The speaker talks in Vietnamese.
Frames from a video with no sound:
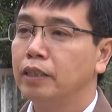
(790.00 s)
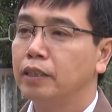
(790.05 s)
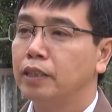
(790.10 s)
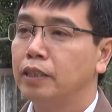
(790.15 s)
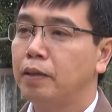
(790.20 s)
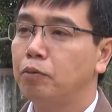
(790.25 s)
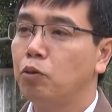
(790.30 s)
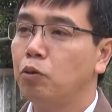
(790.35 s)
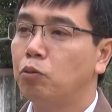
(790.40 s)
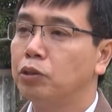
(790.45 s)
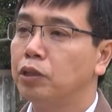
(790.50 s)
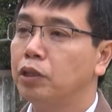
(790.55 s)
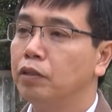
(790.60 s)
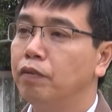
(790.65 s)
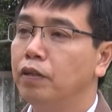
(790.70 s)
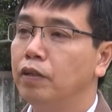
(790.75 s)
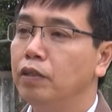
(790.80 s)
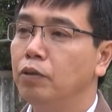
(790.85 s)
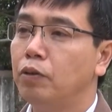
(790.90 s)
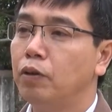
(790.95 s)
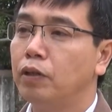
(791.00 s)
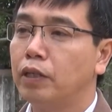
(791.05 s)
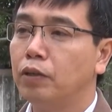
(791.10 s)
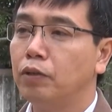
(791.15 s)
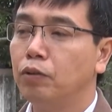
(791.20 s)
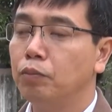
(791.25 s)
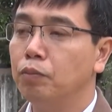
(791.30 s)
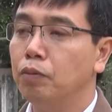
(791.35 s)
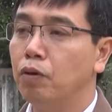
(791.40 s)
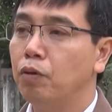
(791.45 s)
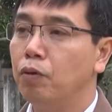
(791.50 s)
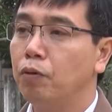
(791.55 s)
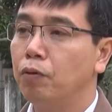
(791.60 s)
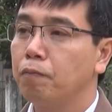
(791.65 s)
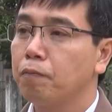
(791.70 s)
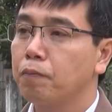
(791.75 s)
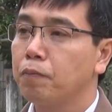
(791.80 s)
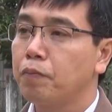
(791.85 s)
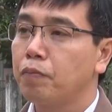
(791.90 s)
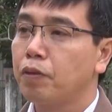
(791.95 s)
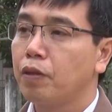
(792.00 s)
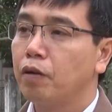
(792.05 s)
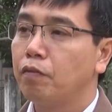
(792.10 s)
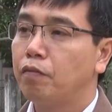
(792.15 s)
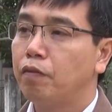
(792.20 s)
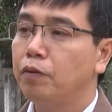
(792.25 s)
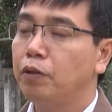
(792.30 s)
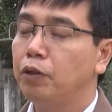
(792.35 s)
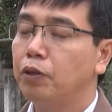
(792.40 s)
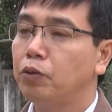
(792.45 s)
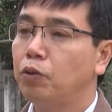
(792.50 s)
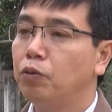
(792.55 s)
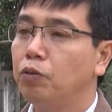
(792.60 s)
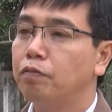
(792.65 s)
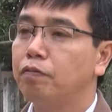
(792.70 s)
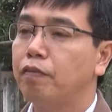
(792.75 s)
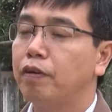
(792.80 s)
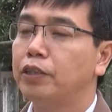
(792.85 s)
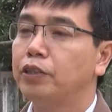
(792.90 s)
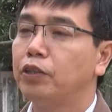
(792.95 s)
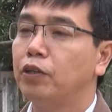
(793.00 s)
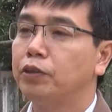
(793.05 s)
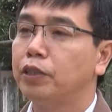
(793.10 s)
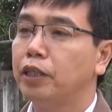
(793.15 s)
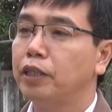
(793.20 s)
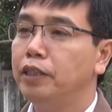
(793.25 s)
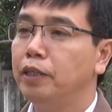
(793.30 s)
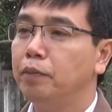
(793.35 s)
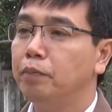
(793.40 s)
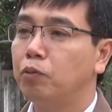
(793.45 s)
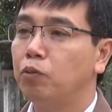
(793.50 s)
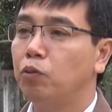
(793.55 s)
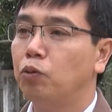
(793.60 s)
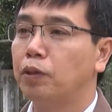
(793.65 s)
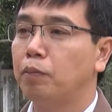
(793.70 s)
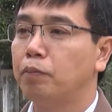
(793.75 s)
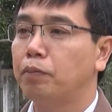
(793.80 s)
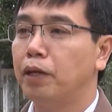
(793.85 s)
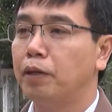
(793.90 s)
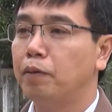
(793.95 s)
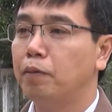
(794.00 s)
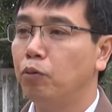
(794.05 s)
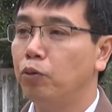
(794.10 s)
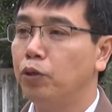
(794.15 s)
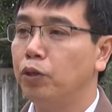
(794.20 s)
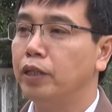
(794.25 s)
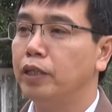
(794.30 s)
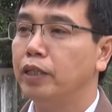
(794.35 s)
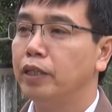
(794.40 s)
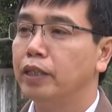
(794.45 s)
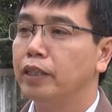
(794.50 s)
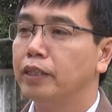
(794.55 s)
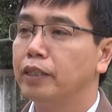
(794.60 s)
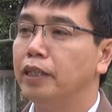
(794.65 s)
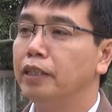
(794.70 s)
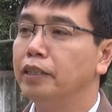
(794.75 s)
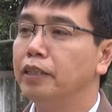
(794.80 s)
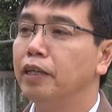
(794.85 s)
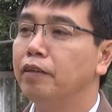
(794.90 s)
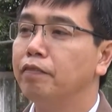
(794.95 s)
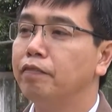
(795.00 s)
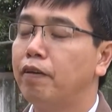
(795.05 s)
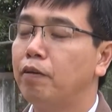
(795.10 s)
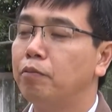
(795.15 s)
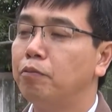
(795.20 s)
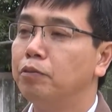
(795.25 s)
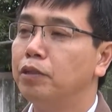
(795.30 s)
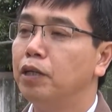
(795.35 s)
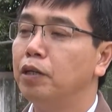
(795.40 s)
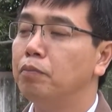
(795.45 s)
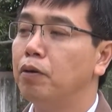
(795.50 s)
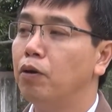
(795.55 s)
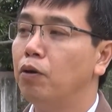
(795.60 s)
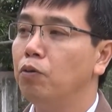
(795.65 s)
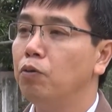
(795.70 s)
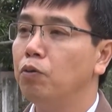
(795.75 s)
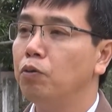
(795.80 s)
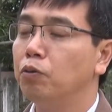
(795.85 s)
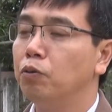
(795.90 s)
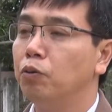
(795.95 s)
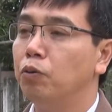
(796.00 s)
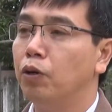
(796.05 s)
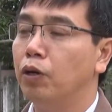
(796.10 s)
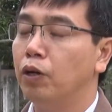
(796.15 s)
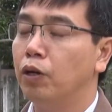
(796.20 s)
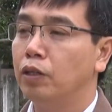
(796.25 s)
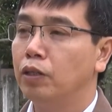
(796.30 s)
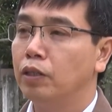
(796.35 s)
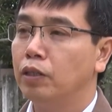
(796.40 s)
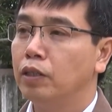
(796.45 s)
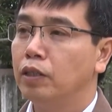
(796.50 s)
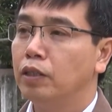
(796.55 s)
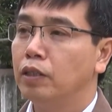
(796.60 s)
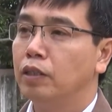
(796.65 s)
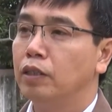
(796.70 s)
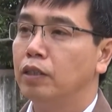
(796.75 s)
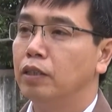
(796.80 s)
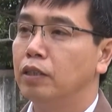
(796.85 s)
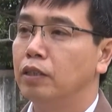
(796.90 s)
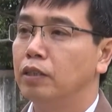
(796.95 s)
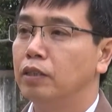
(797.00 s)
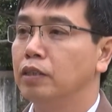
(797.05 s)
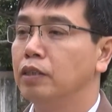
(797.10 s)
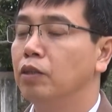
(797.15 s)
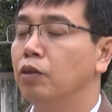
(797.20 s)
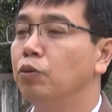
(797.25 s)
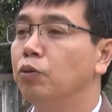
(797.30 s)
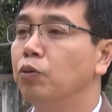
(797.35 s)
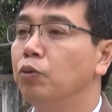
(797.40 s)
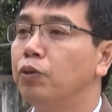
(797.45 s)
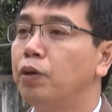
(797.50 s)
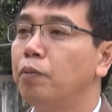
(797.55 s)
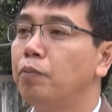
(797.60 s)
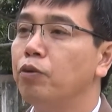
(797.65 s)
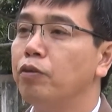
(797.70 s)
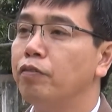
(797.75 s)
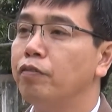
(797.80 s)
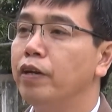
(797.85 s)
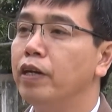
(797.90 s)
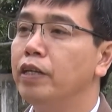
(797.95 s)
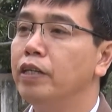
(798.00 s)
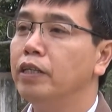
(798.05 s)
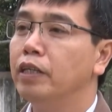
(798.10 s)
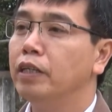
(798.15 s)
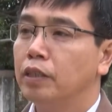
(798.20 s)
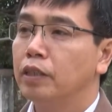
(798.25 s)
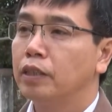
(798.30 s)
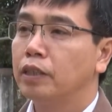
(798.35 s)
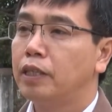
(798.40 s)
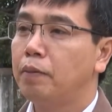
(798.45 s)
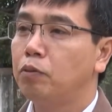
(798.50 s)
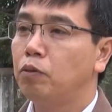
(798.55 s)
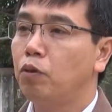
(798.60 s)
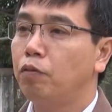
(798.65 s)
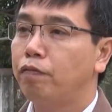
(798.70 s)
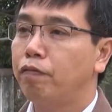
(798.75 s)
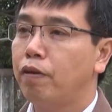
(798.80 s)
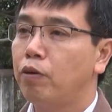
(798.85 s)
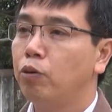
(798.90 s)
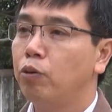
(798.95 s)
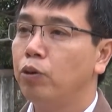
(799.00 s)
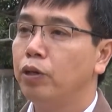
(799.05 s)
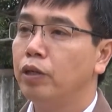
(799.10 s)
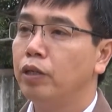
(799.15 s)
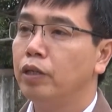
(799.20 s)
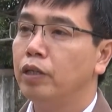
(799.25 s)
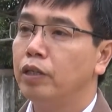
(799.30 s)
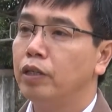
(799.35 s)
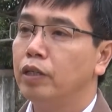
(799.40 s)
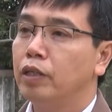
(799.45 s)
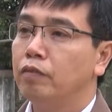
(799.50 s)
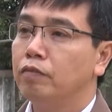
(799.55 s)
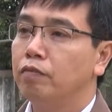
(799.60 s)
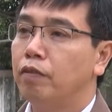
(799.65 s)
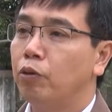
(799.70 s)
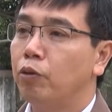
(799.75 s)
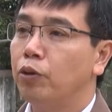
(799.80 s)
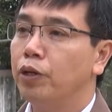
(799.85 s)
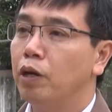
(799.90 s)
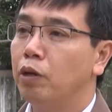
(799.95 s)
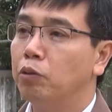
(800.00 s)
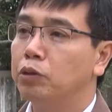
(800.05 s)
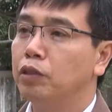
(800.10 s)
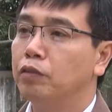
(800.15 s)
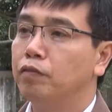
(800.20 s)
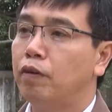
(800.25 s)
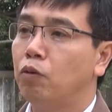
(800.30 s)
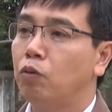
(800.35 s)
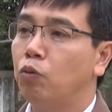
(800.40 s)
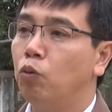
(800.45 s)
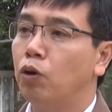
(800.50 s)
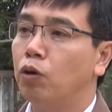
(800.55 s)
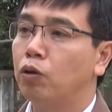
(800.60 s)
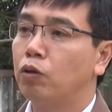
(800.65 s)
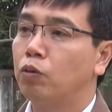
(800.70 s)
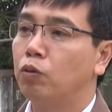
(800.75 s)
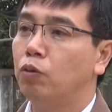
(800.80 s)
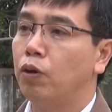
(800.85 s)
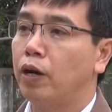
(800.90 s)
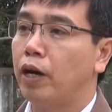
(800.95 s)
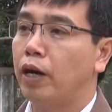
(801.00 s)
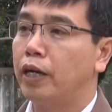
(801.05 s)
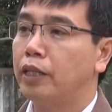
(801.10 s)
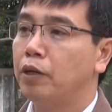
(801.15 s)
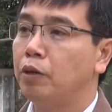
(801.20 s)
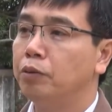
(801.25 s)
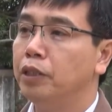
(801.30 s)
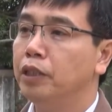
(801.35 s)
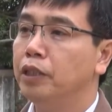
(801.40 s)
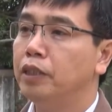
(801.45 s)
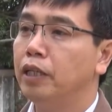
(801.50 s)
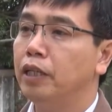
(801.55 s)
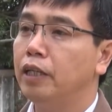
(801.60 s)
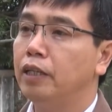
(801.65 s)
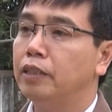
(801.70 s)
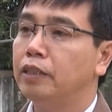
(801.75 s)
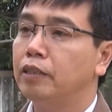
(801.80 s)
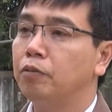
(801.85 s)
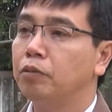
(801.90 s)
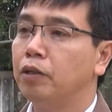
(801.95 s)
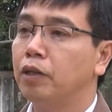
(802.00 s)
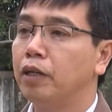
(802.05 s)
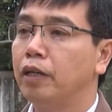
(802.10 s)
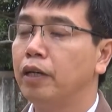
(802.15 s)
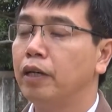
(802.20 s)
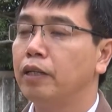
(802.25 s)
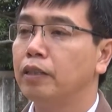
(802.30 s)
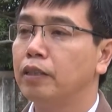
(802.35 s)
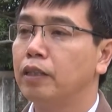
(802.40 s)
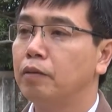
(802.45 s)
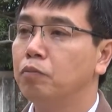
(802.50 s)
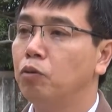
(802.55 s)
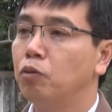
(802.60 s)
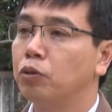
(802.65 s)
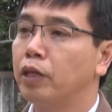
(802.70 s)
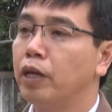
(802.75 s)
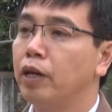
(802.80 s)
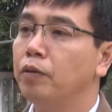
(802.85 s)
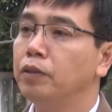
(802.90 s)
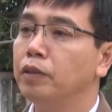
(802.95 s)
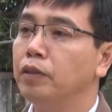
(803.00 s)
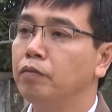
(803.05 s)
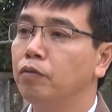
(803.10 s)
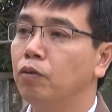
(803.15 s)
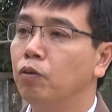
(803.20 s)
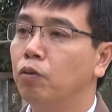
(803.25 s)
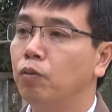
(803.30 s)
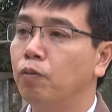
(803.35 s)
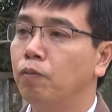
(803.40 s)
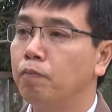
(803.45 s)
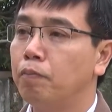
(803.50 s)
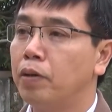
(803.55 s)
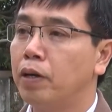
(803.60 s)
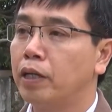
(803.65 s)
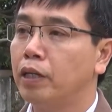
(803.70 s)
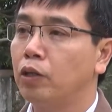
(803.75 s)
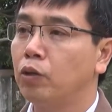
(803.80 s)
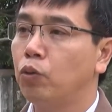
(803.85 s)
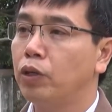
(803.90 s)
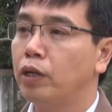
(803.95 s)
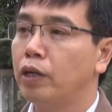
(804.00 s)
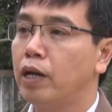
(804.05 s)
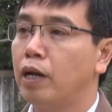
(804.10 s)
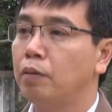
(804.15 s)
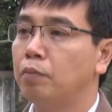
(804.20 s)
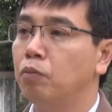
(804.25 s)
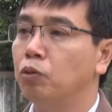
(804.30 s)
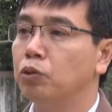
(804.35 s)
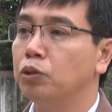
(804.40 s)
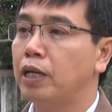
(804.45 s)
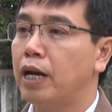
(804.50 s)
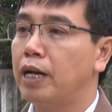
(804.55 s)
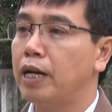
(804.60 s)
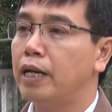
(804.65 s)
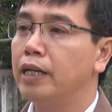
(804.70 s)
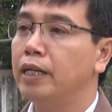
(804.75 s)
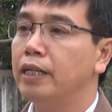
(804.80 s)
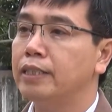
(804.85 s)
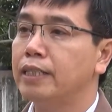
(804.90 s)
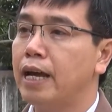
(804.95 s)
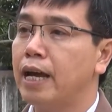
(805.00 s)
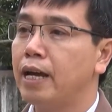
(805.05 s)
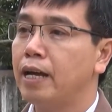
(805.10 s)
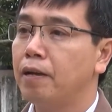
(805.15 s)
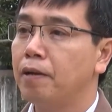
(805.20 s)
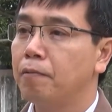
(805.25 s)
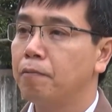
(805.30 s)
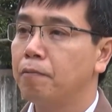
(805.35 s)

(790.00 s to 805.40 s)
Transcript: tiếp tục giữ vững đoàn kết nội bộ, phát huy tốt vai trò trách nhiệm của tập thể cấp ủy, tính tiên phong gương mẫu của ờ, đội ngũ cấp ủy viên, tiếp tục phát huy và huy động sự vào cuộc của cả hệ thống chính trị trong thực hiện các mục tiêu nhiệm vụ mà nghị quyết Đảng bộ xã đã đề ra.